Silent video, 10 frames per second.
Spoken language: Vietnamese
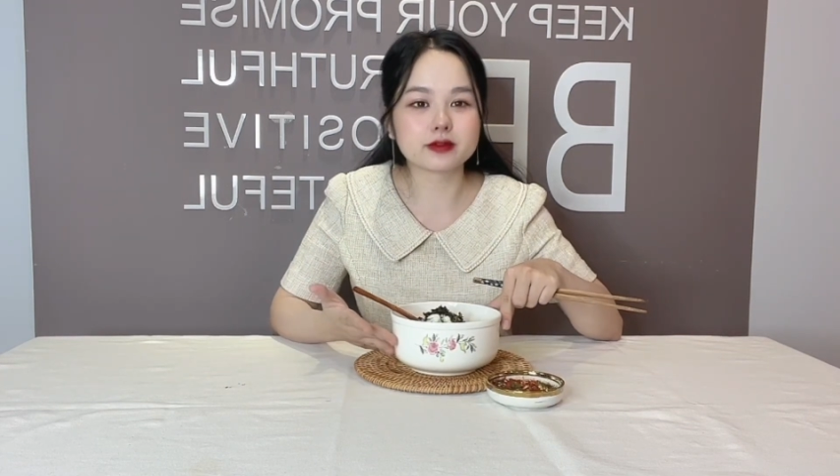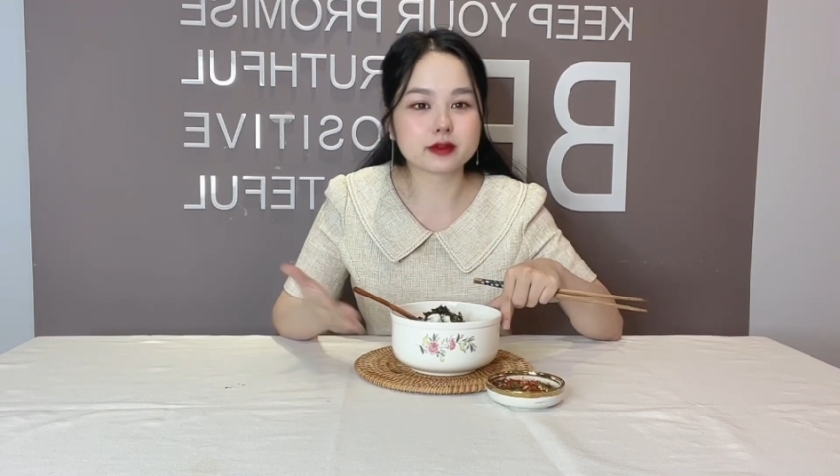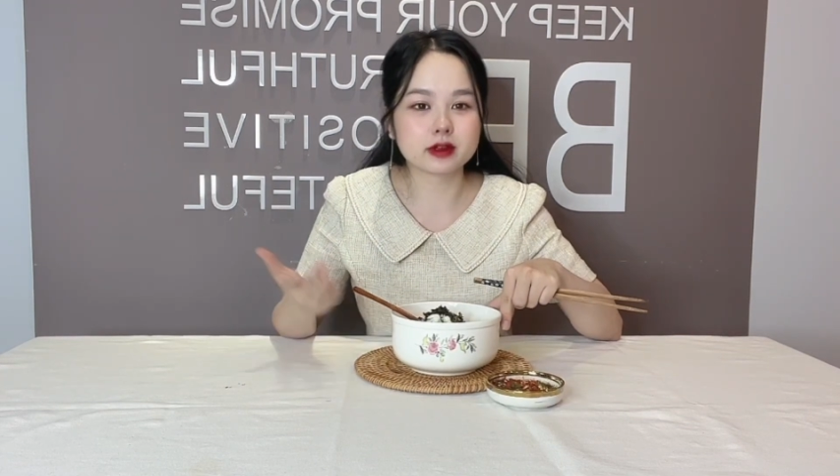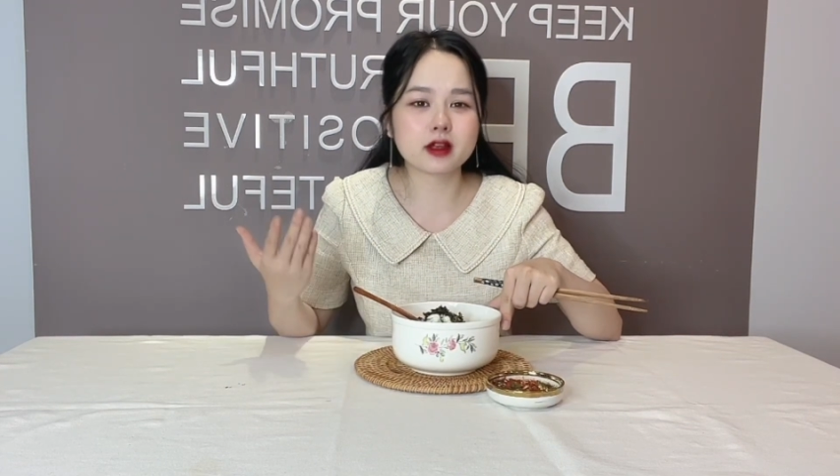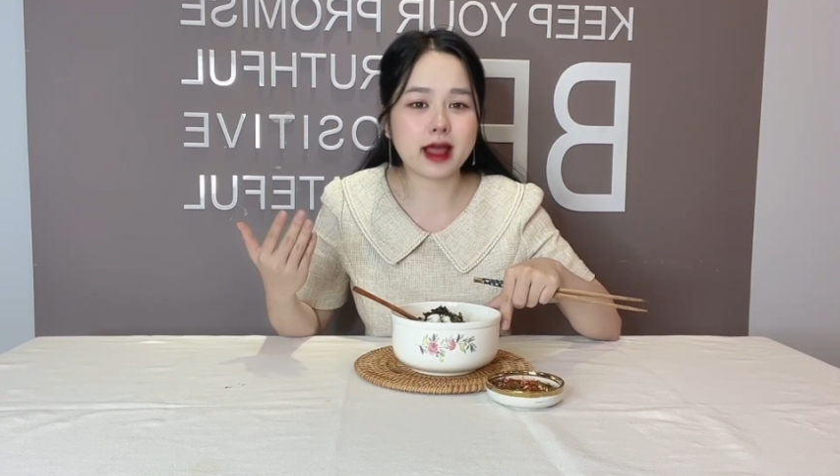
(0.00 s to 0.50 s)

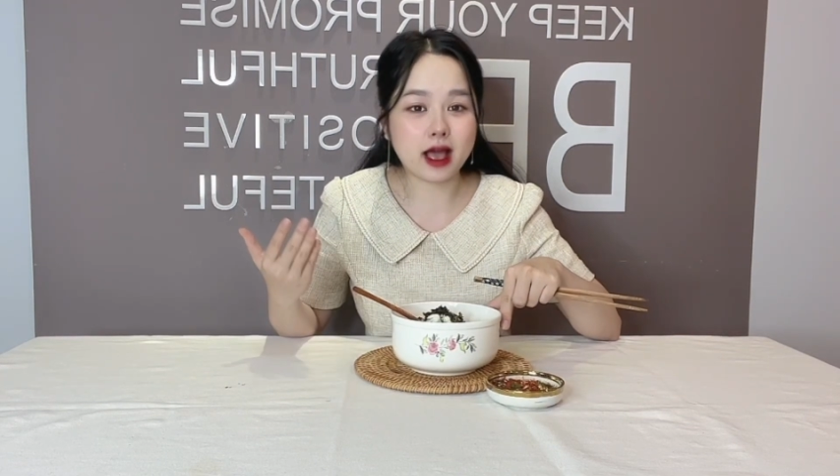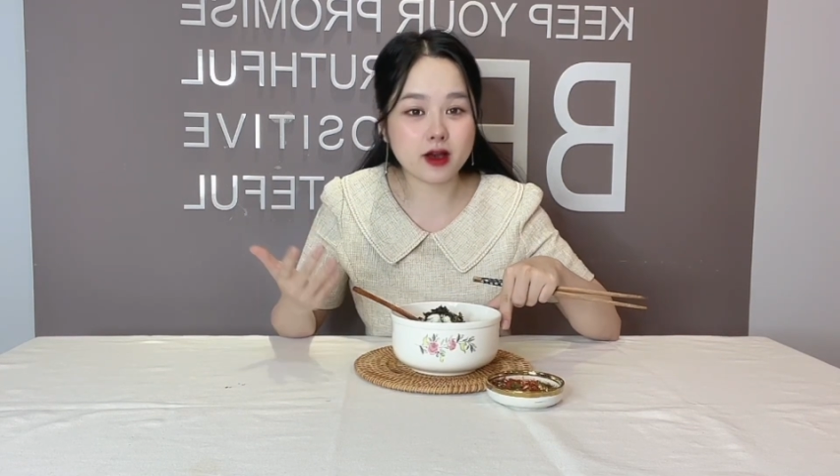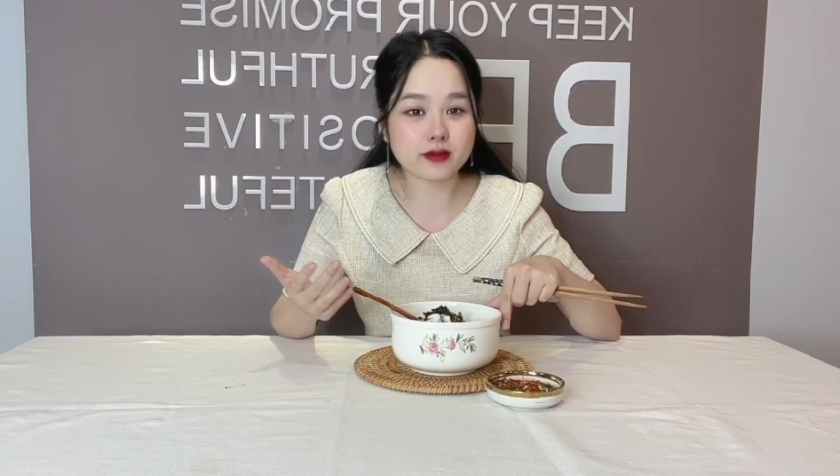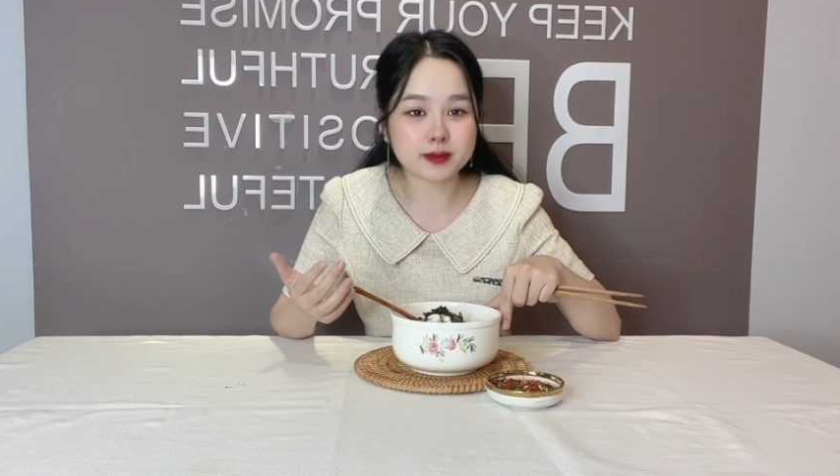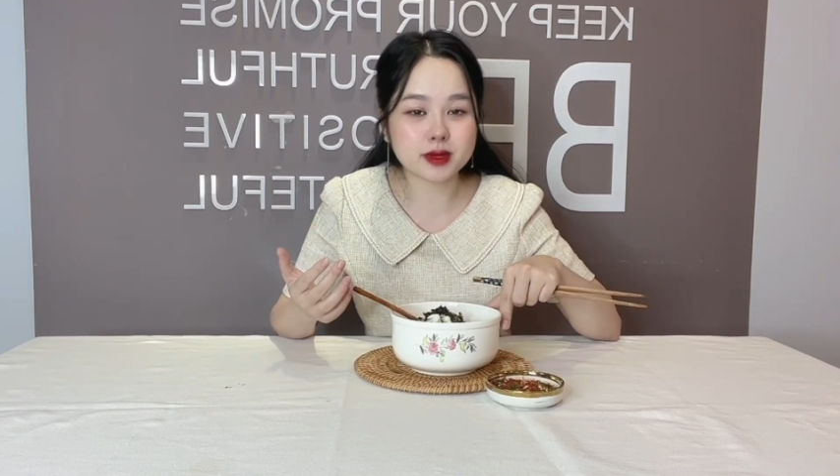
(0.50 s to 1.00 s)
nó đã hợp
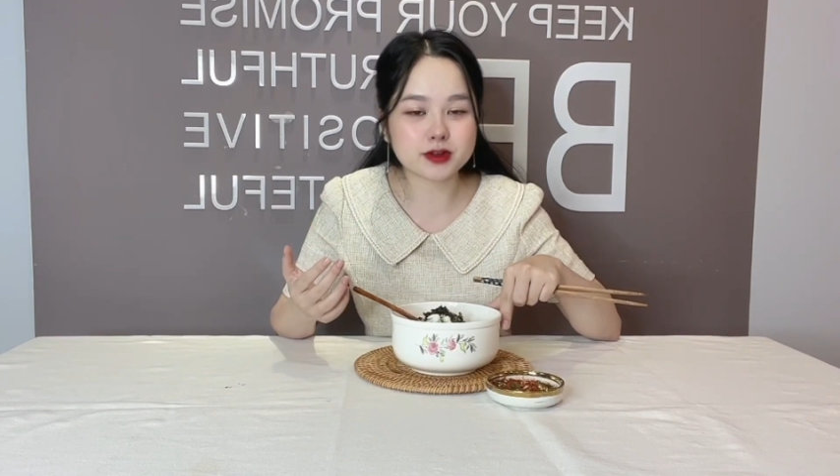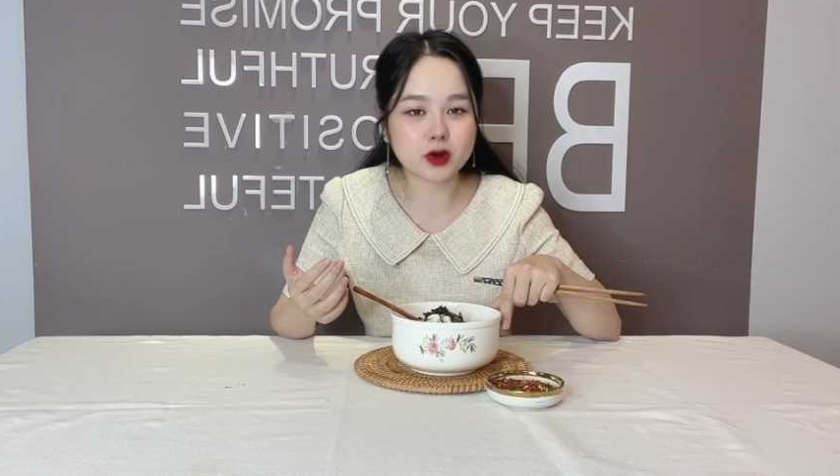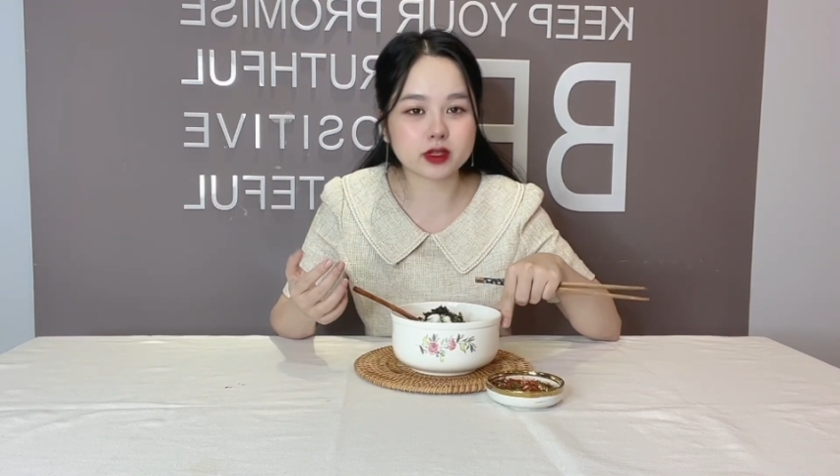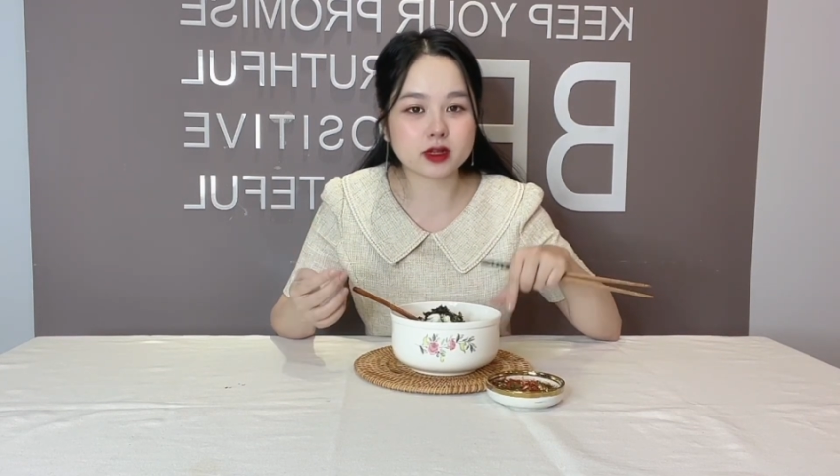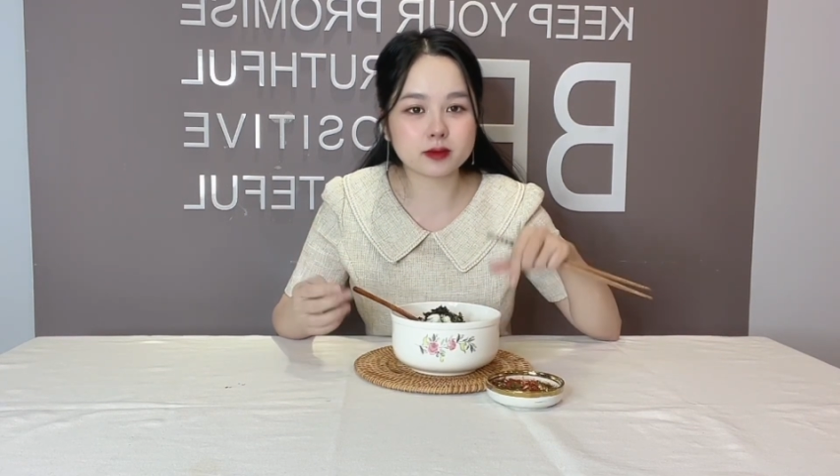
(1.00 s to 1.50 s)
với mình rồi
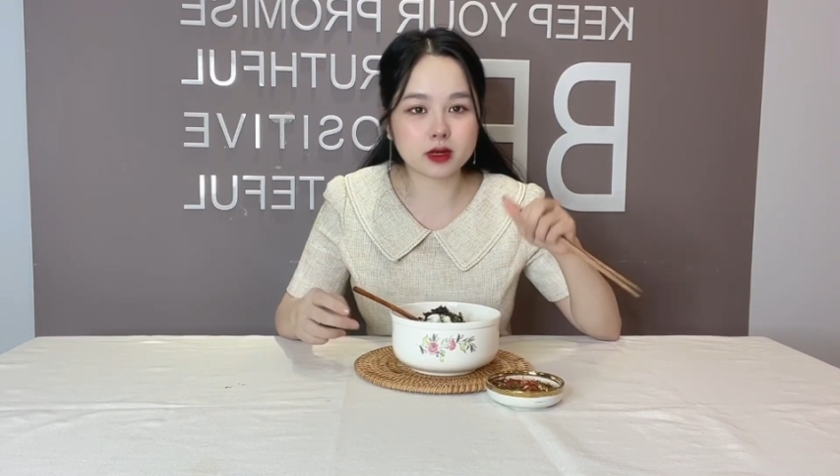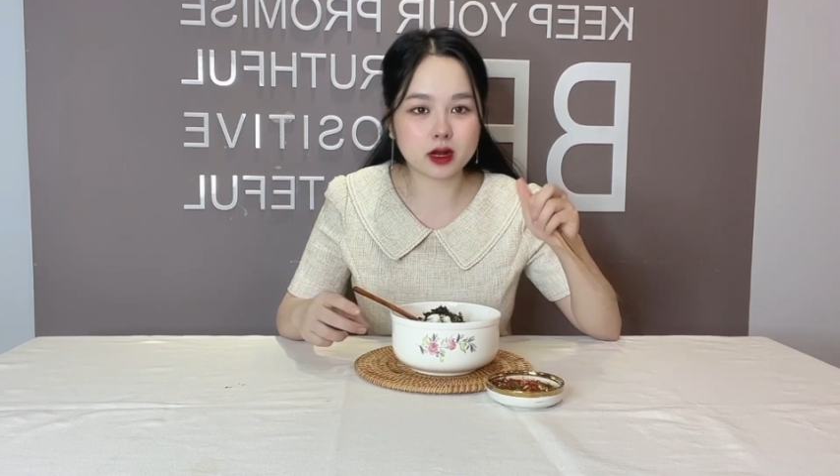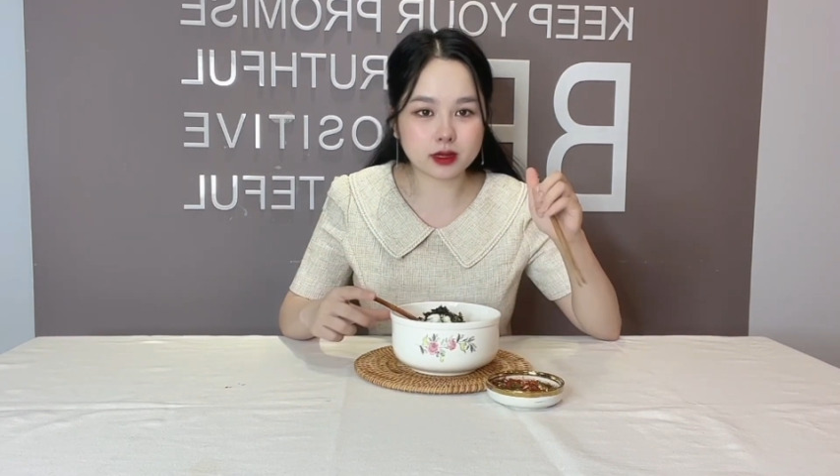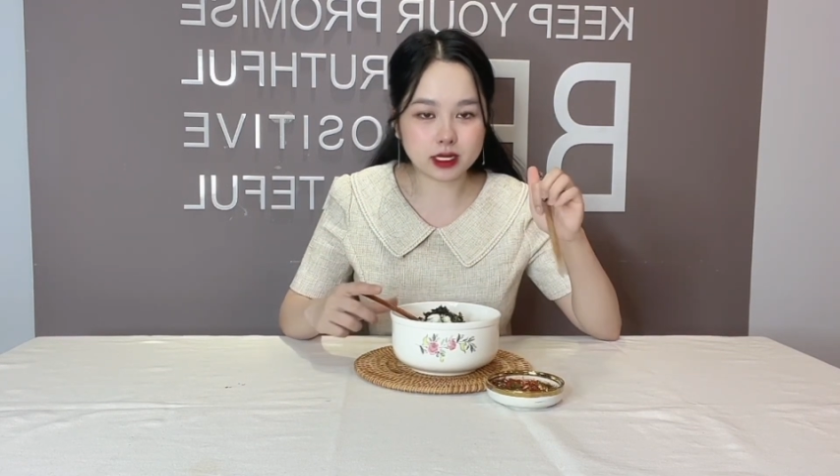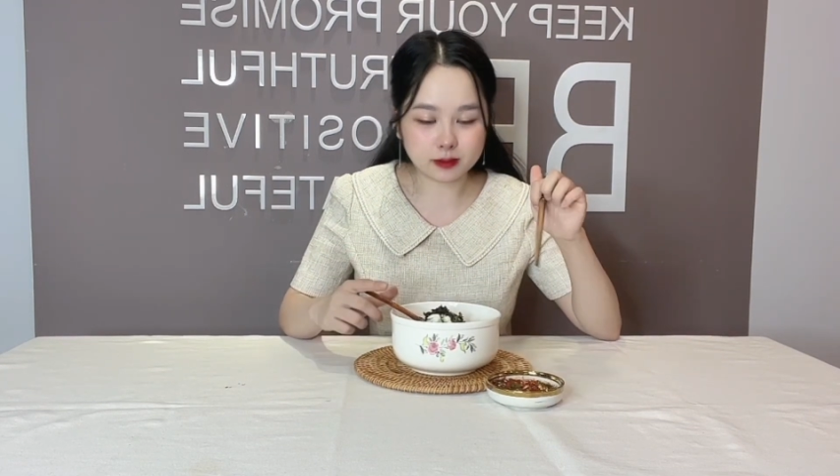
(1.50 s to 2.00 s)
cho nên mình
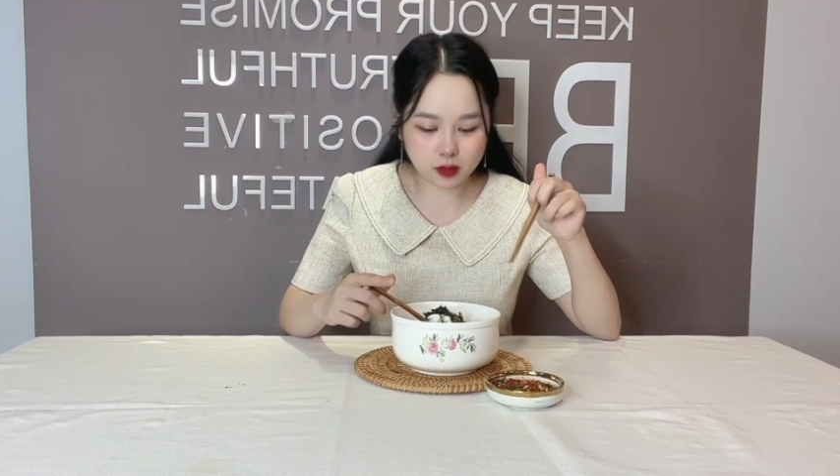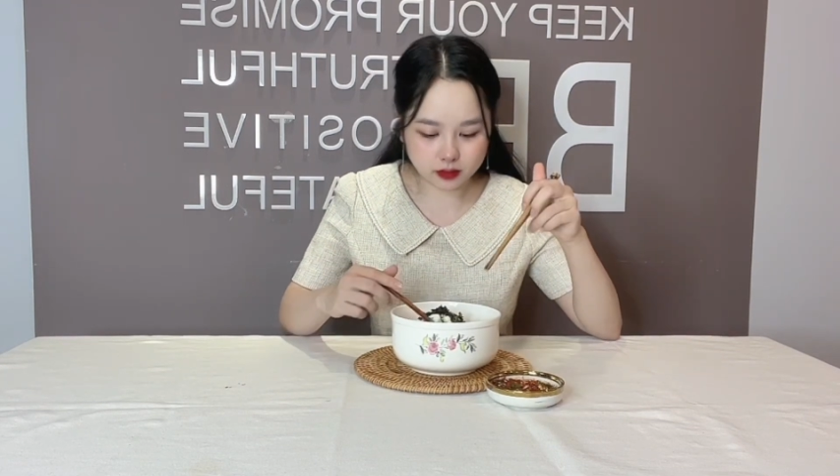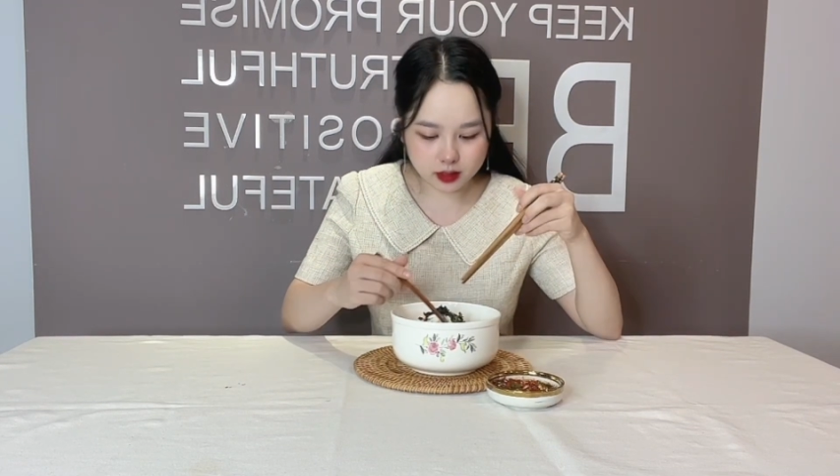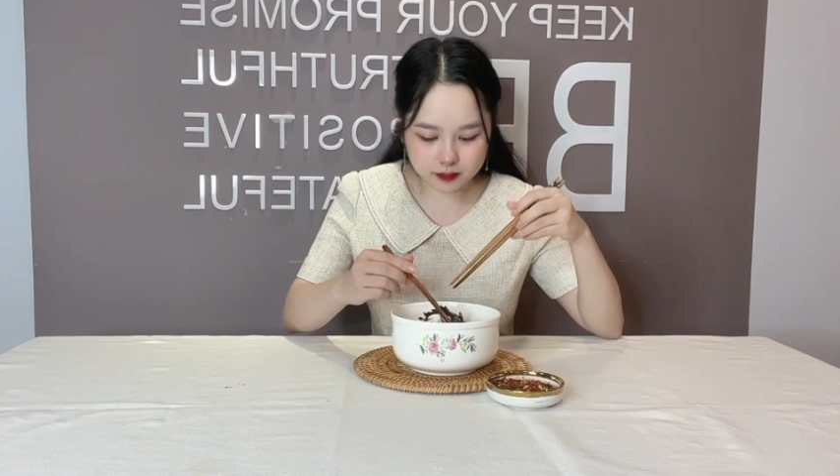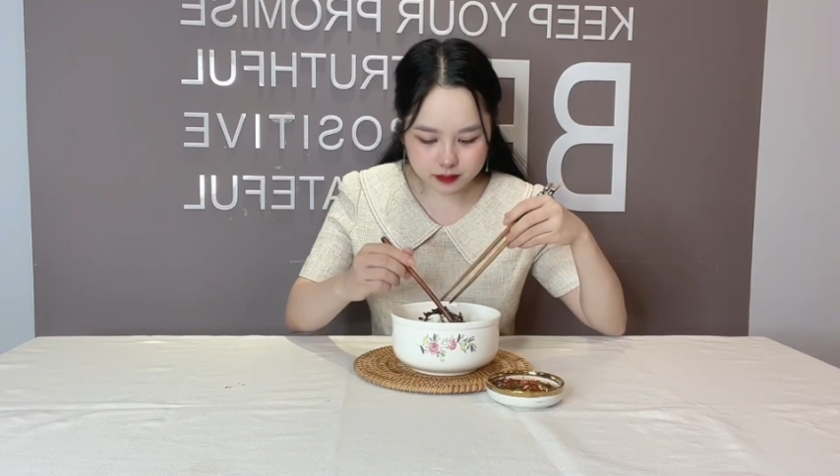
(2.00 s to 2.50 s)
không cần bỏ
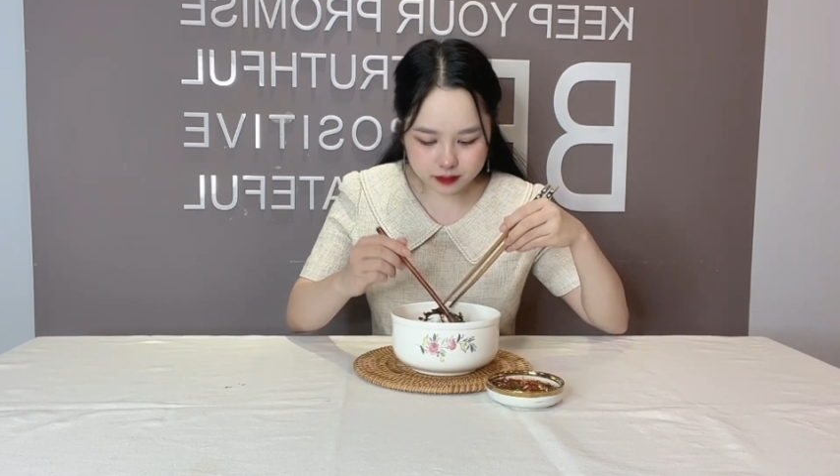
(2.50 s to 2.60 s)
thêm